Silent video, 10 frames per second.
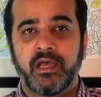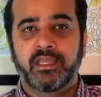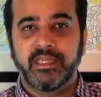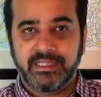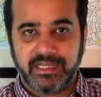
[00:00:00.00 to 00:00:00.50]

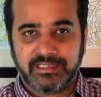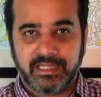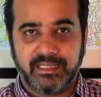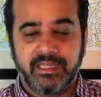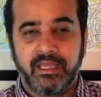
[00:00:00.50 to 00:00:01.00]
की जा
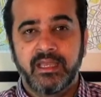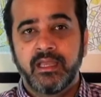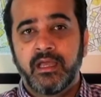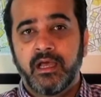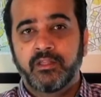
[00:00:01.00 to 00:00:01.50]
सकती
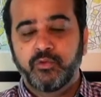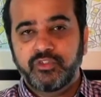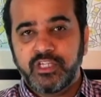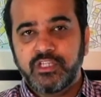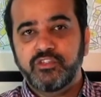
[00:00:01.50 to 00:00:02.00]
है
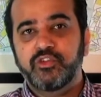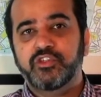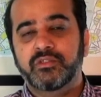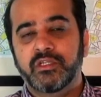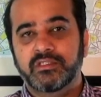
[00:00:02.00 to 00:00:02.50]
दूसरी चीज़ जो
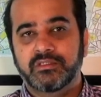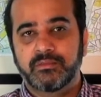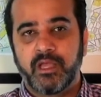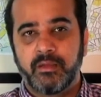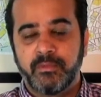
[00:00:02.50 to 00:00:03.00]
इस इस
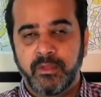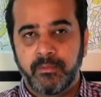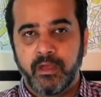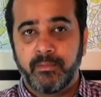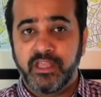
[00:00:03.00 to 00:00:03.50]
में
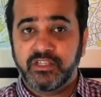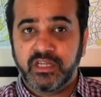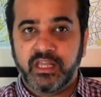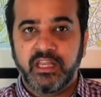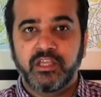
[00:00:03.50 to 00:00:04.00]
मेंशन
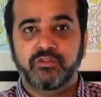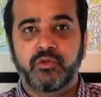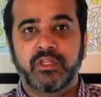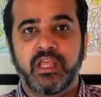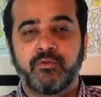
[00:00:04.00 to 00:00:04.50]
करने की
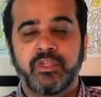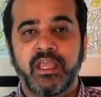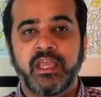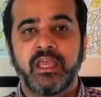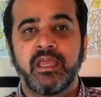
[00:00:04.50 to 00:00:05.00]
ज़रूरत है वो ये
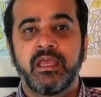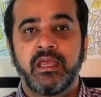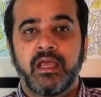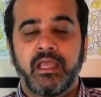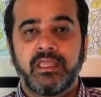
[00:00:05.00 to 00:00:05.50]
कि
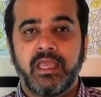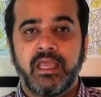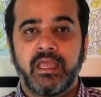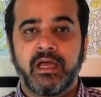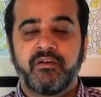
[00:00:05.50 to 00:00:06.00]

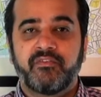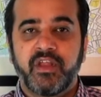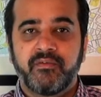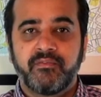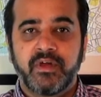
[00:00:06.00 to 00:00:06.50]
ये
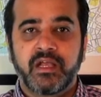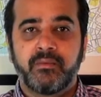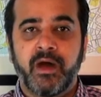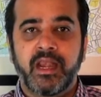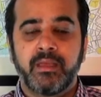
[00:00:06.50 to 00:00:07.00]
फ्रेमवर्क
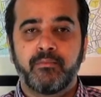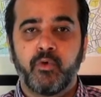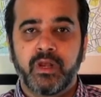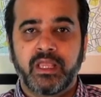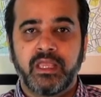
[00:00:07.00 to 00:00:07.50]
हमारे
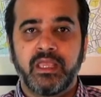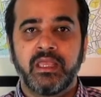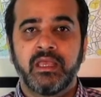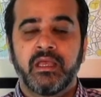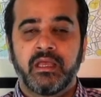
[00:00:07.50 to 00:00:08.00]
मुल्क की
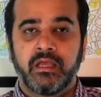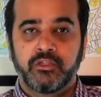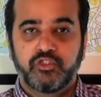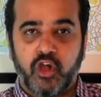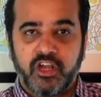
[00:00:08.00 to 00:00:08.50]

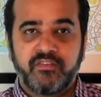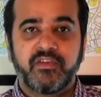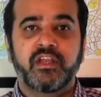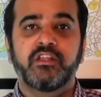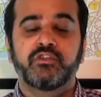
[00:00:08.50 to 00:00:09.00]

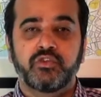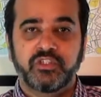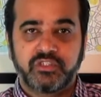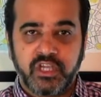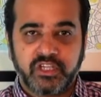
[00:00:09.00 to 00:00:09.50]
जोग्राफिकल
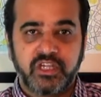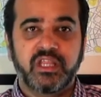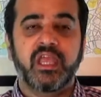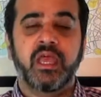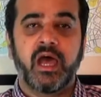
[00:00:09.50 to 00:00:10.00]
जूरिस्टिक्शन
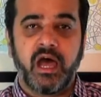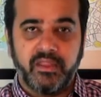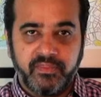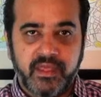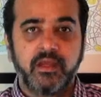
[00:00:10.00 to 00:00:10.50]
के
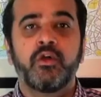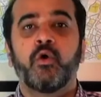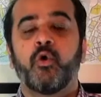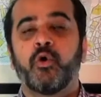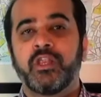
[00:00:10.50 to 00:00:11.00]
अंदर
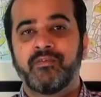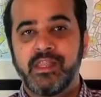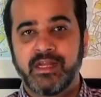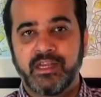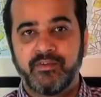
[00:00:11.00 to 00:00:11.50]
होने वाली
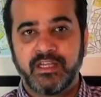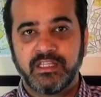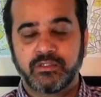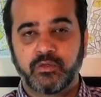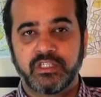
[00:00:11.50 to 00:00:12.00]

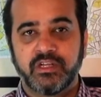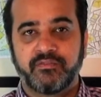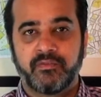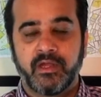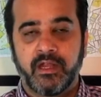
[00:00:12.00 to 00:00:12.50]
एक्टिविटीज़ को सिर्फ
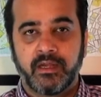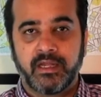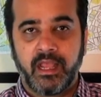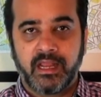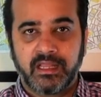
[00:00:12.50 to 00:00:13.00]

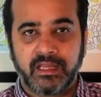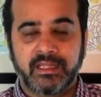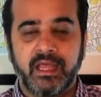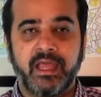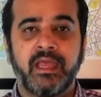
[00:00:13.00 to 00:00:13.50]
टैकल
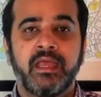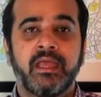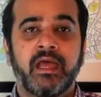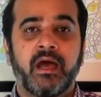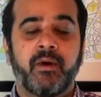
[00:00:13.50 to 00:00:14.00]
करता है
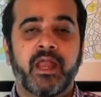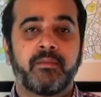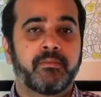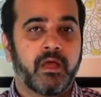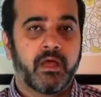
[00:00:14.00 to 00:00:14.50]
हमारे
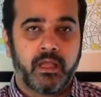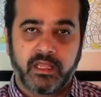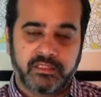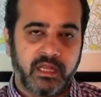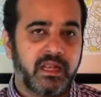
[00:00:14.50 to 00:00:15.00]

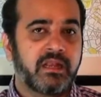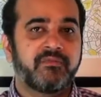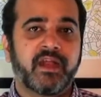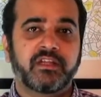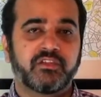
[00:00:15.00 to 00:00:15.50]
एक्सटर्नल
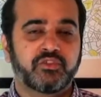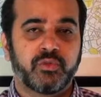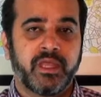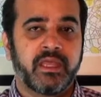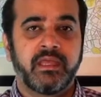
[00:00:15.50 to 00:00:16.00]
फैक्टर्स जो
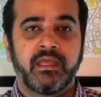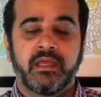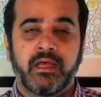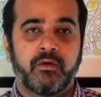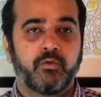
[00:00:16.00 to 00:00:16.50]
हैं
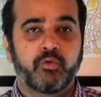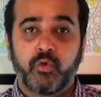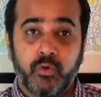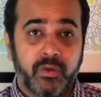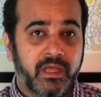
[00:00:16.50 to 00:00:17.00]
उनको
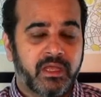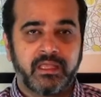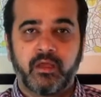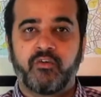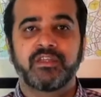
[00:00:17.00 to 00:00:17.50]

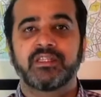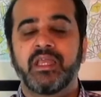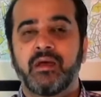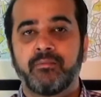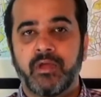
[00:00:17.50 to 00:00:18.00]
ऑब्वियसली
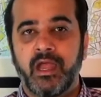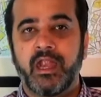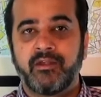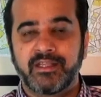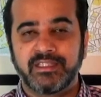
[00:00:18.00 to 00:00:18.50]
हम
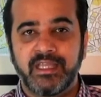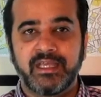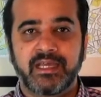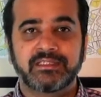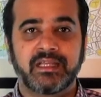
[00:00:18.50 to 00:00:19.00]
एड्रेस नहीं
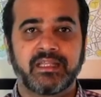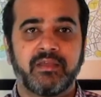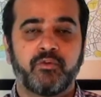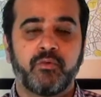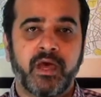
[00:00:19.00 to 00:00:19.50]
कर सकते
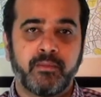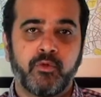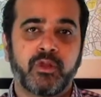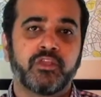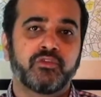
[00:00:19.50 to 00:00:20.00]
वो हमारे
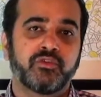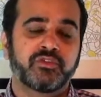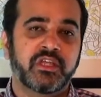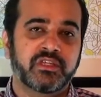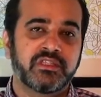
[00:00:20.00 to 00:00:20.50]
मुल्क की
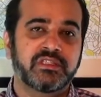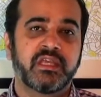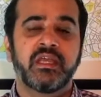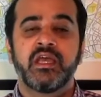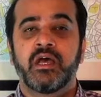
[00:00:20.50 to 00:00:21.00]
जुरिस्डिक्शन से
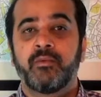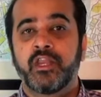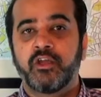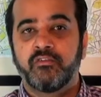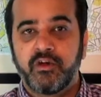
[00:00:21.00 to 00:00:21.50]
हमारी
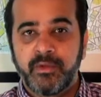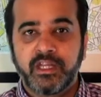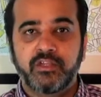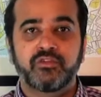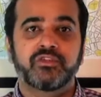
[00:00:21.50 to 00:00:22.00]
गवर्नमेंट
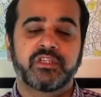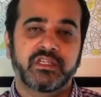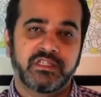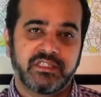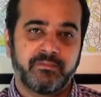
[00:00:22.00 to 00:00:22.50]
की
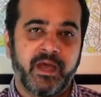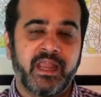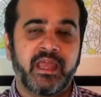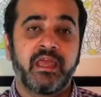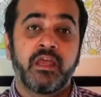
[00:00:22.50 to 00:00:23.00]
जुरिस्डिक्शन से बाहर
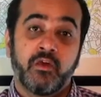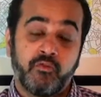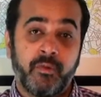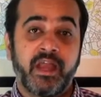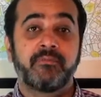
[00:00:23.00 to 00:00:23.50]
हैं वो
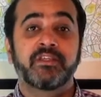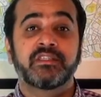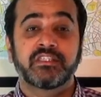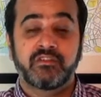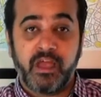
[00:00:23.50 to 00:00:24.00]
हमारे
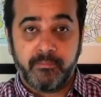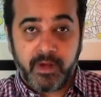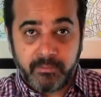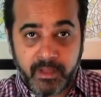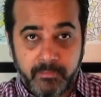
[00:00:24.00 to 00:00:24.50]
बिजनेस
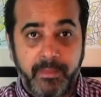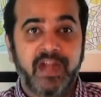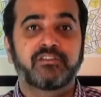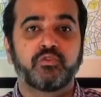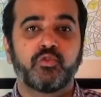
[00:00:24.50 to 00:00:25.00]
इन्वायरमेंट पे
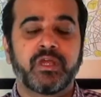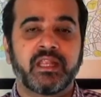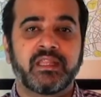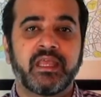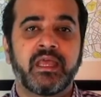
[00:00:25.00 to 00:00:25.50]
इम्पैक्ट ज़रूर
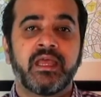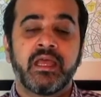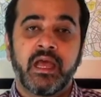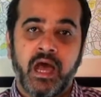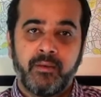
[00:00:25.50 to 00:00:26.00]
करते हैं
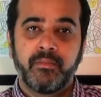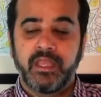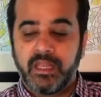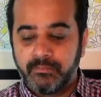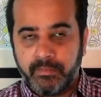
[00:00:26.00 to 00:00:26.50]
हम
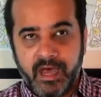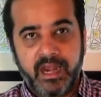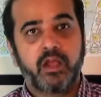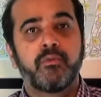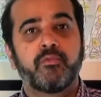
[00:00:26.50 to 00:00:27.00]
इन
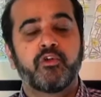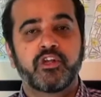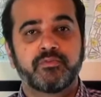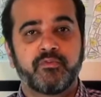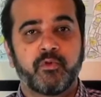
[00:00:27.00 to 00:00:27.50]
बारह
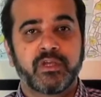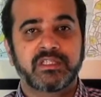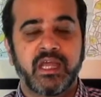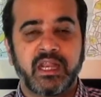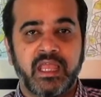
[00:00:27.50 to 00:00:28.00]
कंपोनेंट्स पे फोकस
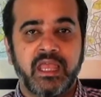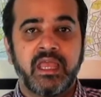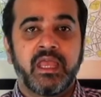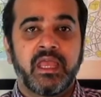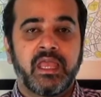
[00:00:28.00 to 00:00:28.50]
करके
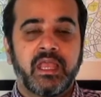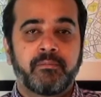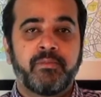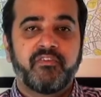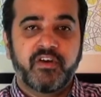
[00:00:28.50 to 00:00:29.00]
एक
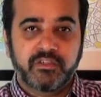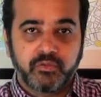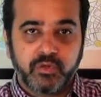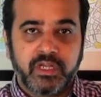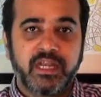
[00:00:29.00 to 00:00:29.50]
बफर
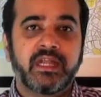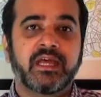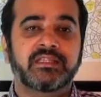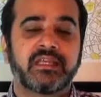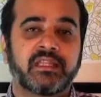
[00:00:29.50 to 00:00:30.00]
ज़रूर क्रिएट कर
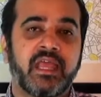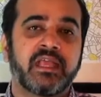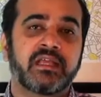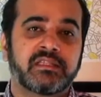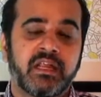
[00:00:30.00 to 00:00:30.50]
सकते हैं कि
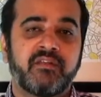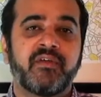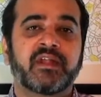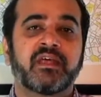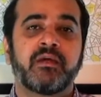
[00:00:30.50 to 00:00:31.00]
एक्सटर्नल
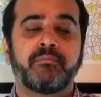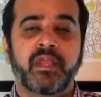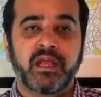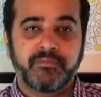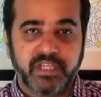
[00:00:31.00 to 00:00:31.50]
फैक्टर हम पे
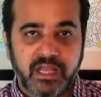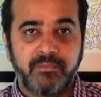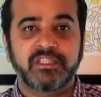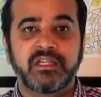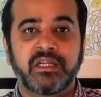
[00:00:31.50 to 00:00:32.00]
कम से कम
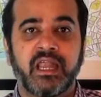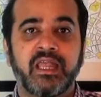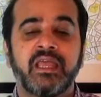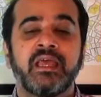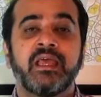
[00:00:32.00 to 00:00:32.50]
असर डालें
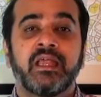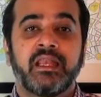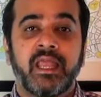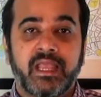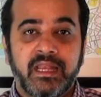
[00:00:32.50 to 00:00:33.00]

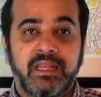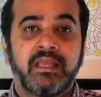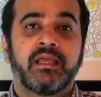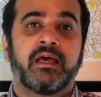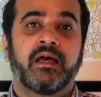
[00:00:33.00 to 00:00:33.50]
लेकिन
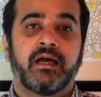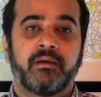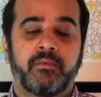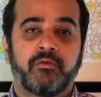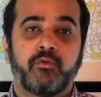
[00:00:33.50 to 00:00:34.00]

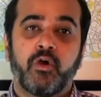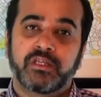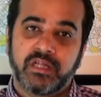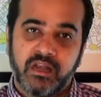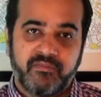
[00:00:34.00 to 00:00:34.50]
वो
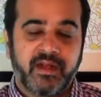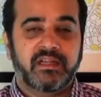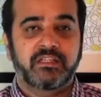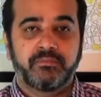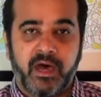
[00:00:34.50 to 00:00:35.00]
एक्सटर्नल
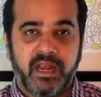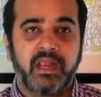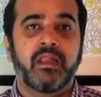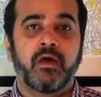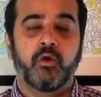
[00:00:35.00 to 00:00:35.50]
फैक्टर्स
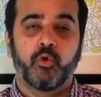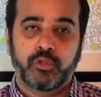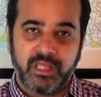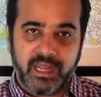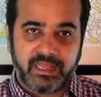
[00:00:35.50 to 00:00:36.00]
बहरहाल
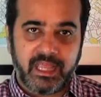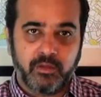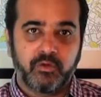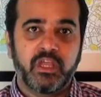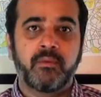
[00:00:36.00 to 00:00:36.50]
होते रहते हैं
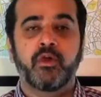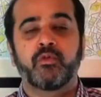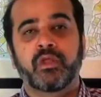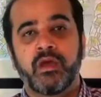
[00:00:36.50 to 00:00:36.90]
दुनिया में और उनका